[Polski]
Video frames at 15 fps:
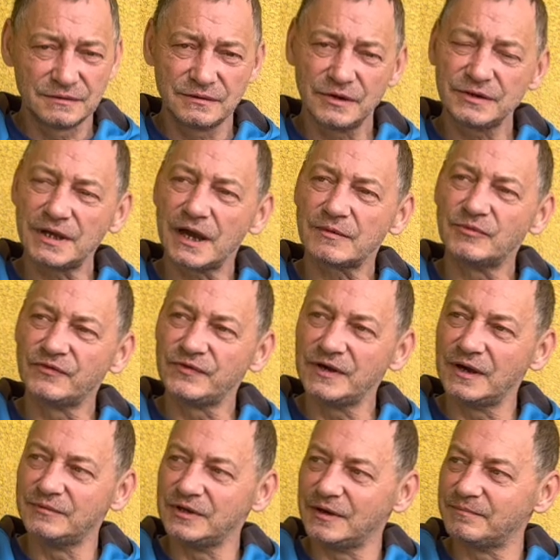No i tak jak
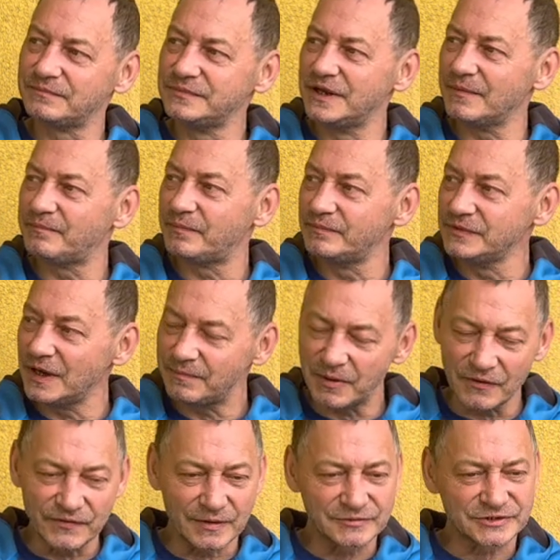mówiłem, nie, nie, nie
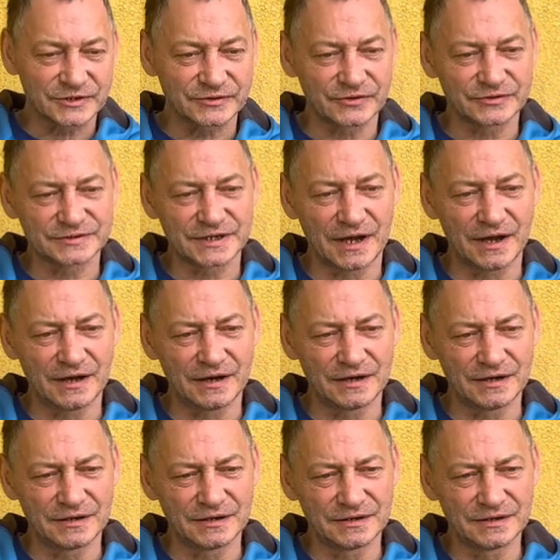powiem co to za
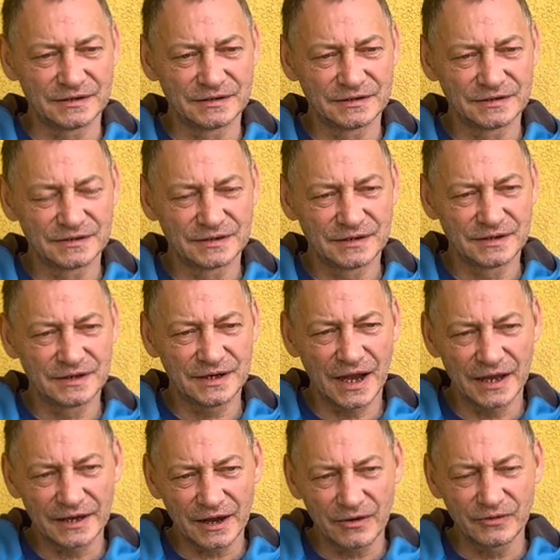
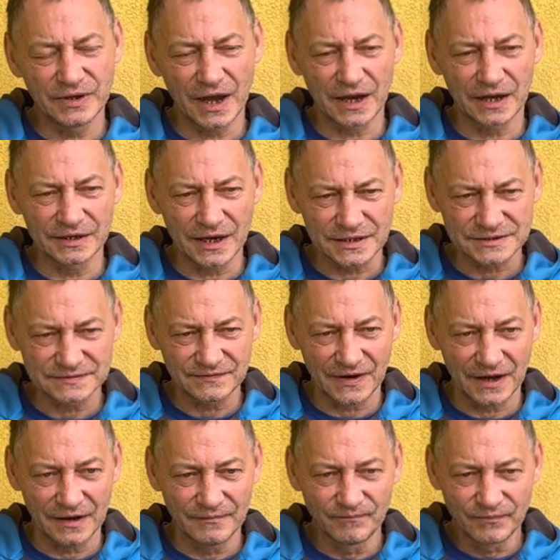kanał, jaka
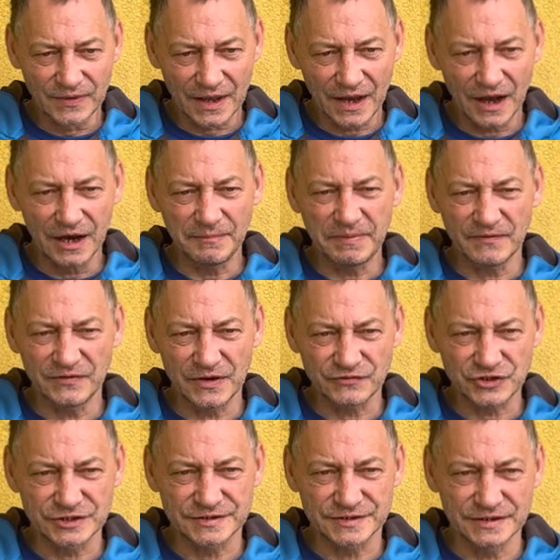nazwa, ale pewnie
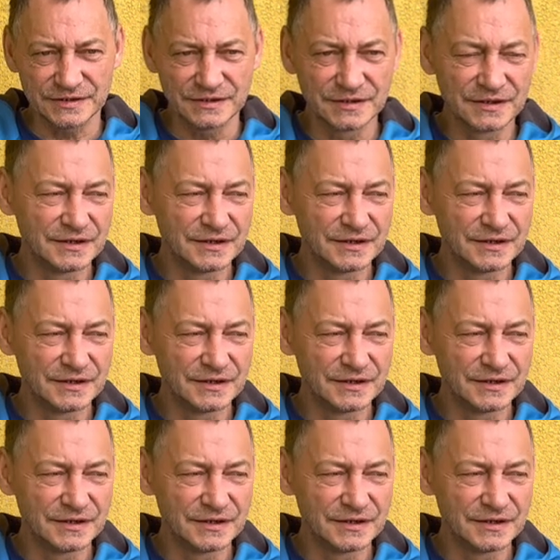wszyscy